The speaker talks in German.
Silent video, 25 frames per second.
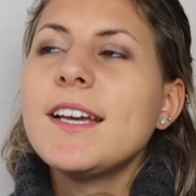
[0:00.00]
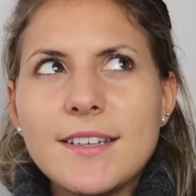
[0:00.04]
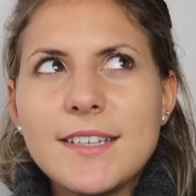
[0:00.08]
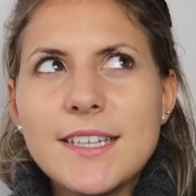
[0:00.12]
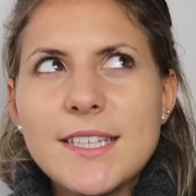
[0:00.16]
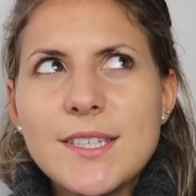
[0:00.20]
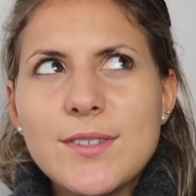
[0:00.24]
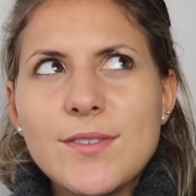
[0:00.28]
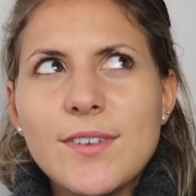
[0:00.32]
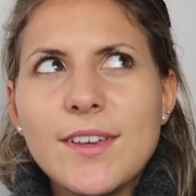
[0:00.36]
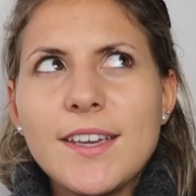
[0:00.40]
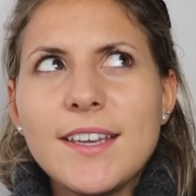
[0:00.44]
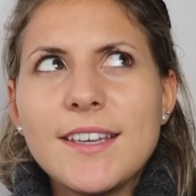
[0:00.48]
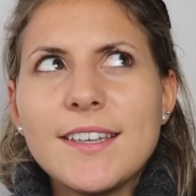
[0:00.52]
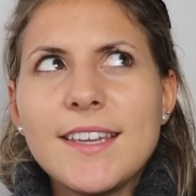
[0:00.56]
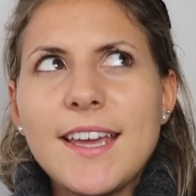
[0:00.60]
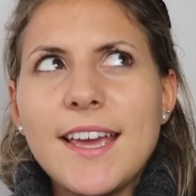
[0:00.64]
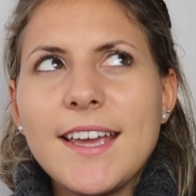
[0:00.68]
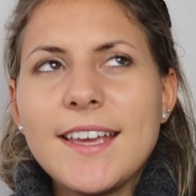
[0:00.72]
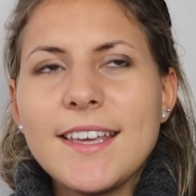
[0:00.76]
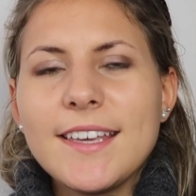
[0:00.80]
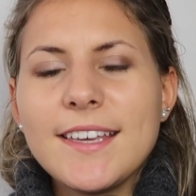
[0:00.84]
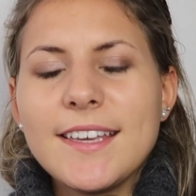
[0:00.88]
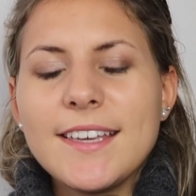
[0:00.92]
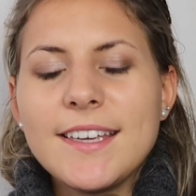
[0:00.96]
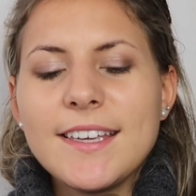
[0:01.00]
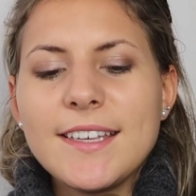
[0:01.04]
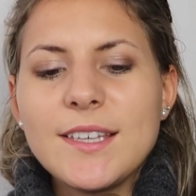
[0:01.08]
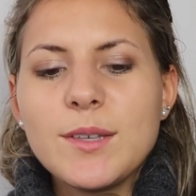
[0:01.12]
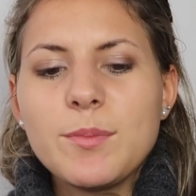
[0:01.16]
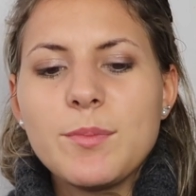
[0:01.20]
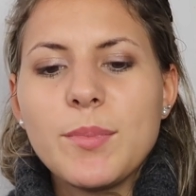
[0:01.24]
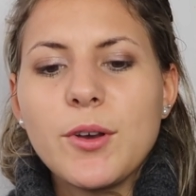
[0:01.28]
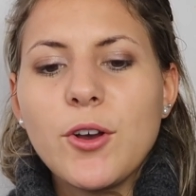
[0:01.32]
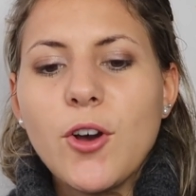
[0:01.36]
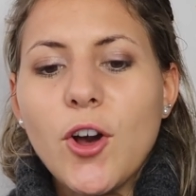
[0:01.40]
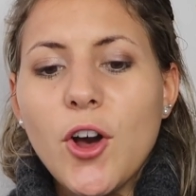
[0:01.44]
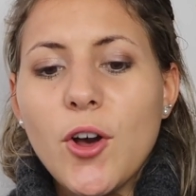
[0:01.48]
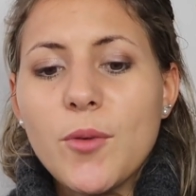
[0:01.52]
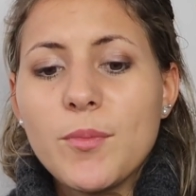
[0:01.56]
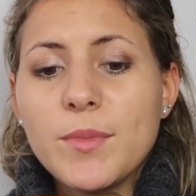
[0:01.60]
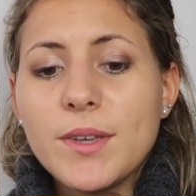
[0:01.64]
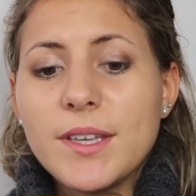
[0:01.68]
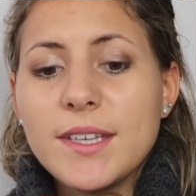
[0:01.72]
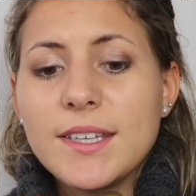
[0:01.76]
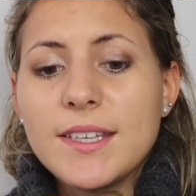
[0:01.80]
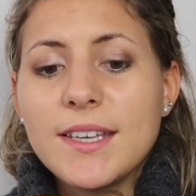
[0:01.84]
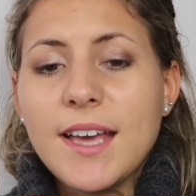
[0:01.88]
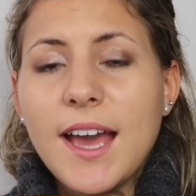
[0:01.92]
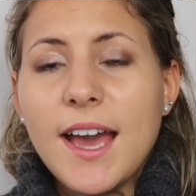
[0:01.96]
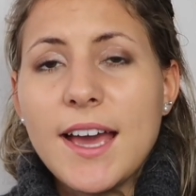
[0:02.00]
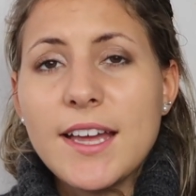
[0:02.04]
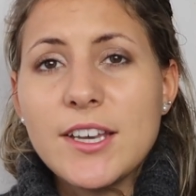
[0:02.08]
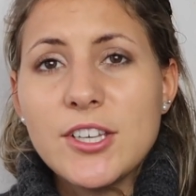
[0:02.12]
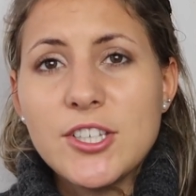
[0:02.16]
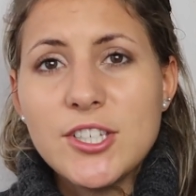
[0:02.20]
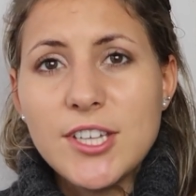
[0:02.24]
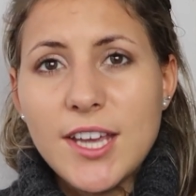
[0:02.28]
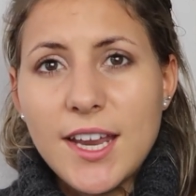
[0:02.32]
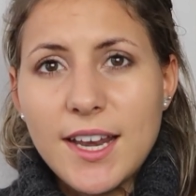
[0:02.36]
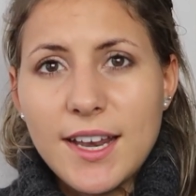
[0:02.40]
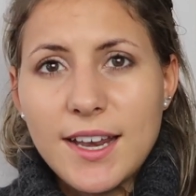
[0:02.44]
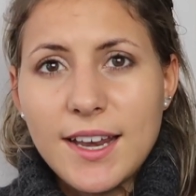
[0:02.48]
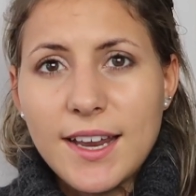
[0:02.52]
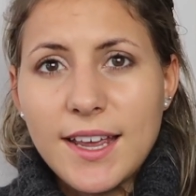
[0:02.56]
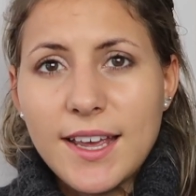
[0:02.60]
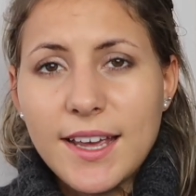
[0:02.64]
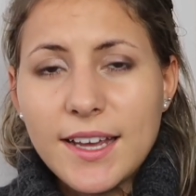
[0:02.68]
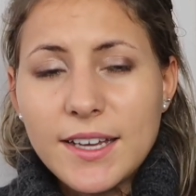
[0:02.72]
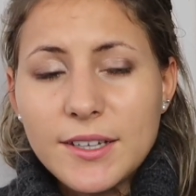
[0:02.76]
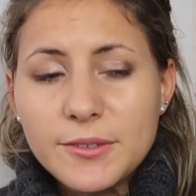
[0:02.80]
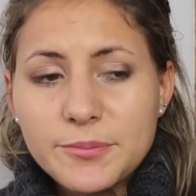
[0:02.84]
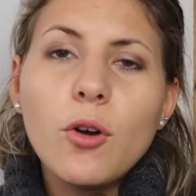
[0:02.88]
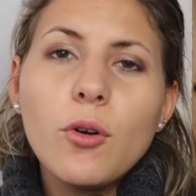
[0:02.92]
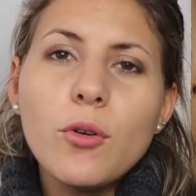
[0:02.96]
Deswegen denke ich, bekomme ich keinen Jetlag.